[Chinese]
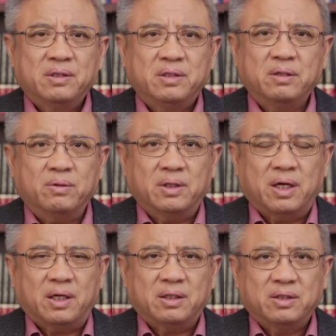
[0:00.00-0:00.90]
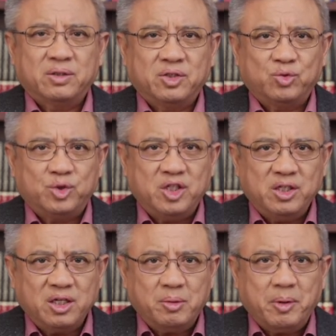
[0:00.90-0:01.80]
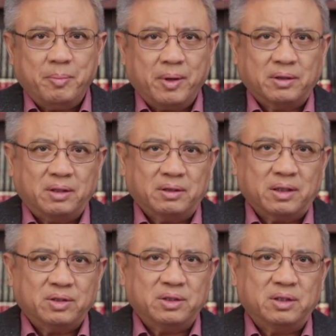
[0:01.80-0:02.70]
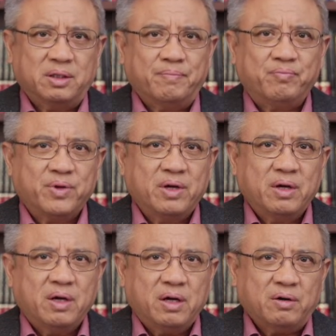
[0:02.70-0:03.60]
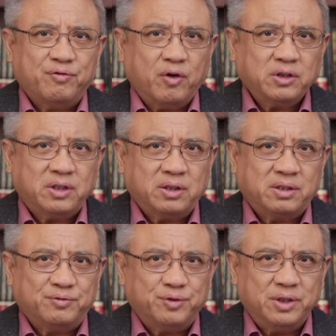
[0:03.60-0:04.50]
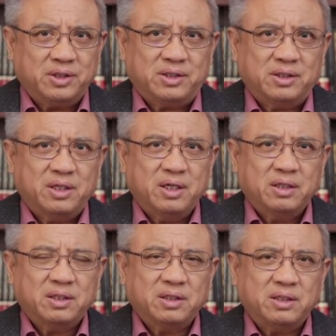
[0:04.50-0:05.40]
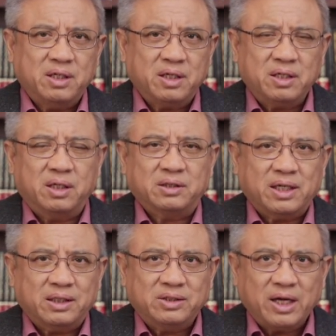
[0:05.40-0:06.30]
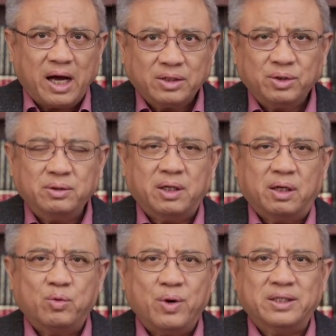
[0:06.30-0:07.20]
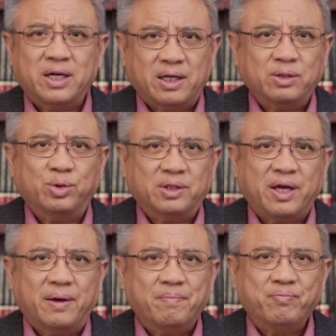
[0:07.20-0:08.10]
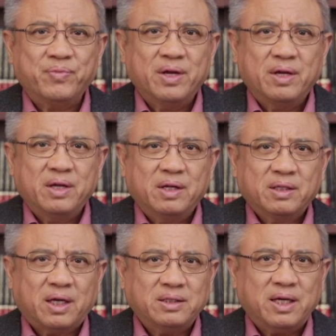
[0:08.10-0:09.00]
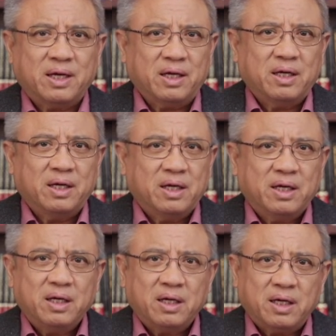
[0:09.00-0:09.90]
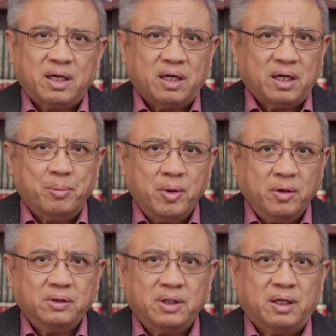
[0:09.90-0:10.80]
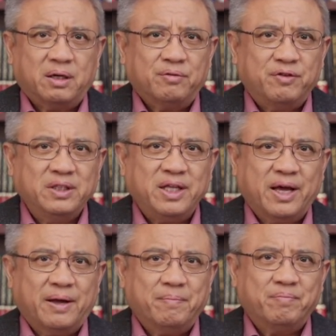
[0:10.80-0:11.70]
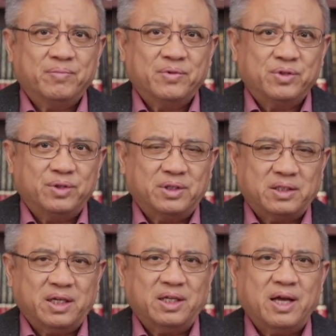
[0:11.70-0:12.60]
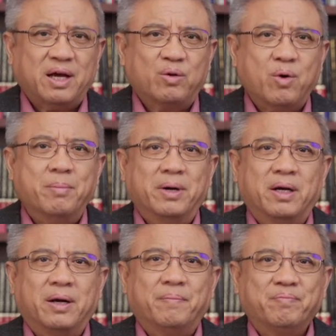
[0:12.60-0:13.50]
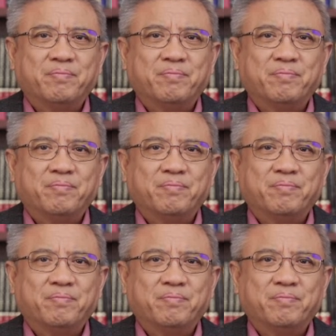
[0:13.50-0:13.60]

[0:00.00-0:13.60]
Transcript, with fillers: 结果呢，第一个被报道的就是Foster's Freeze， 这是一个在加州的快餐连锁店，它在Lamar 的分店就在这一天关门了。